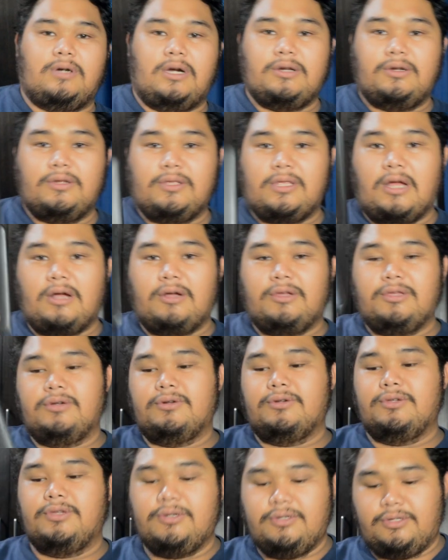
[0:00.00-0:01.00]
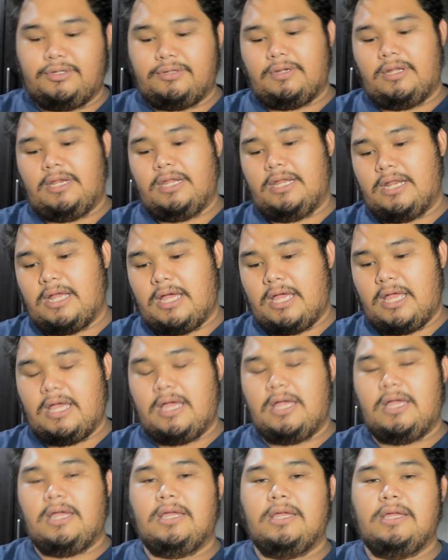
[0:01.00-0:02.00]
ano daw yung usually
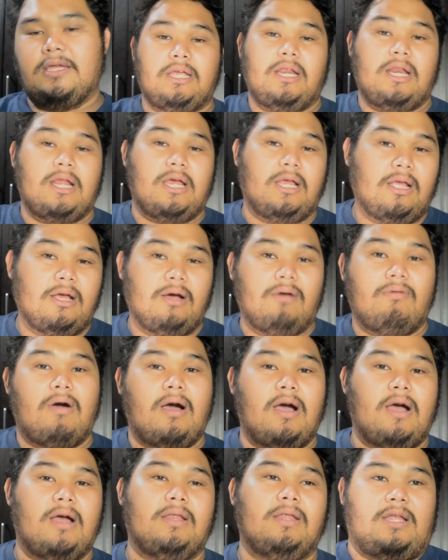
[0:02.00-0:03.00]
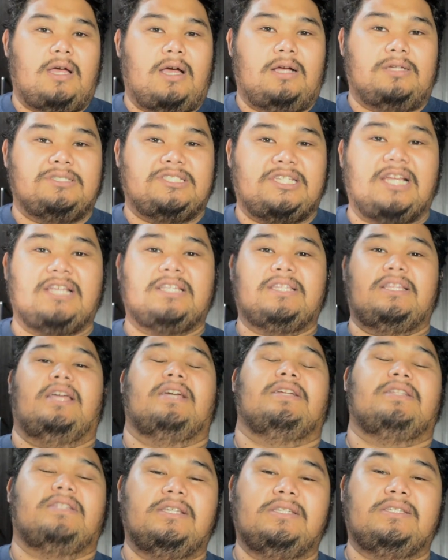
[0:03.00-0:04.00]
na ginagawa ng Just
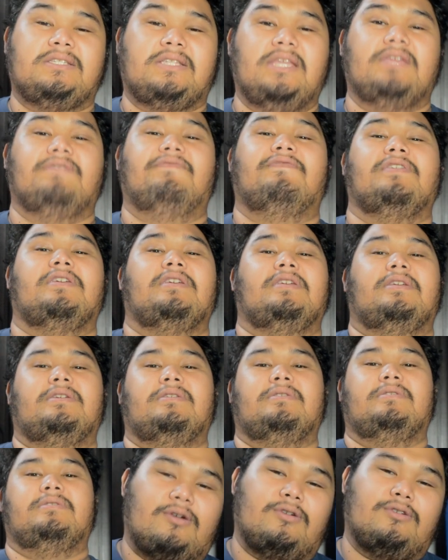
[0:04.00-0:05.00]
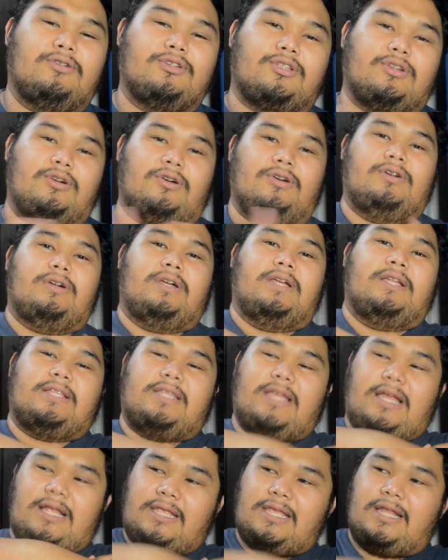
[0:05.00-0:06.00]
Like This TV. So, gusto ko
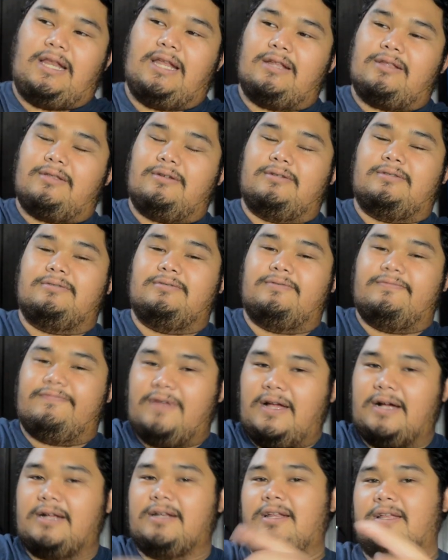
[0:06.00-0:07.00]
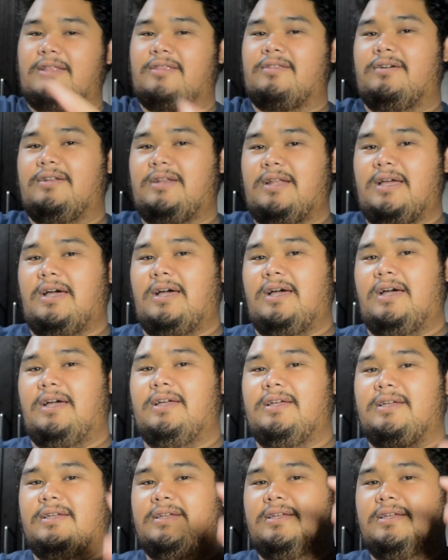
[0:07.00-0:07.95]
entitle lang tong vlog na to na